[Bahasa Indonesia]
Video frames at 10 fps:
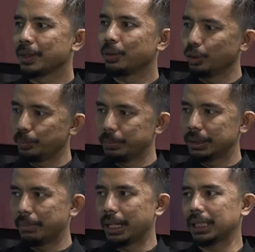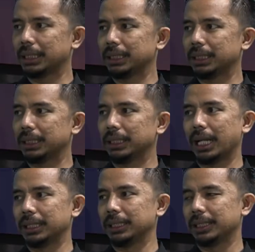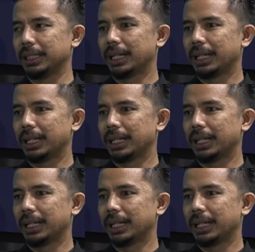untuk bisa mengatasi hal ini.